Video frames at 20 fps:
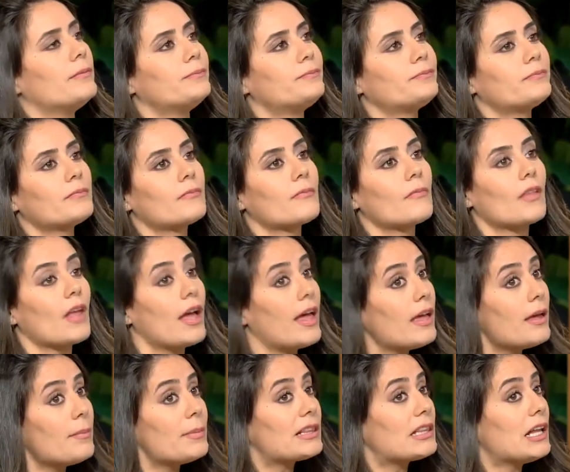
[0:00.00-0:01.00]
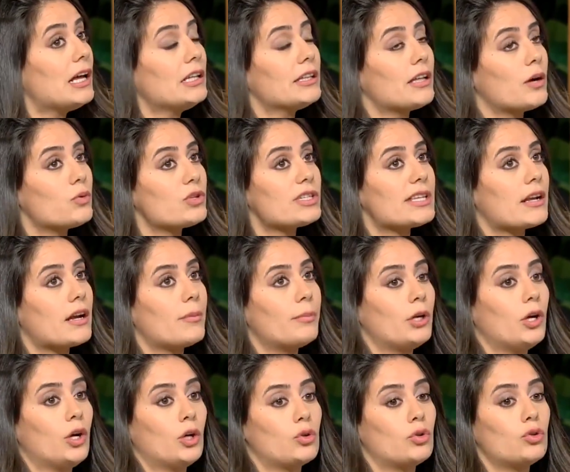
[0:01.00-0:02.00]
انفلونسر ايه بيطلع لنا وزراء
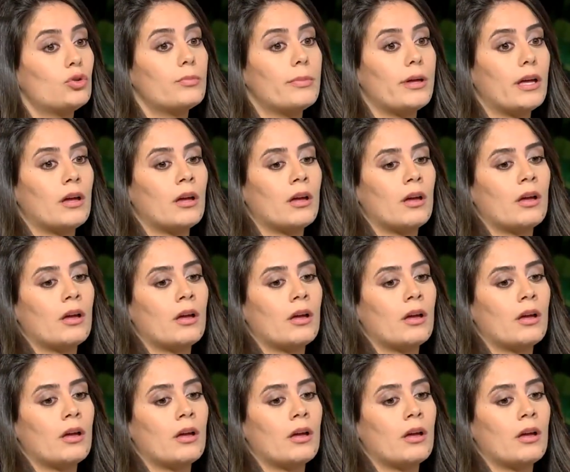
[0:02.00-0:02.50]
بالحكومه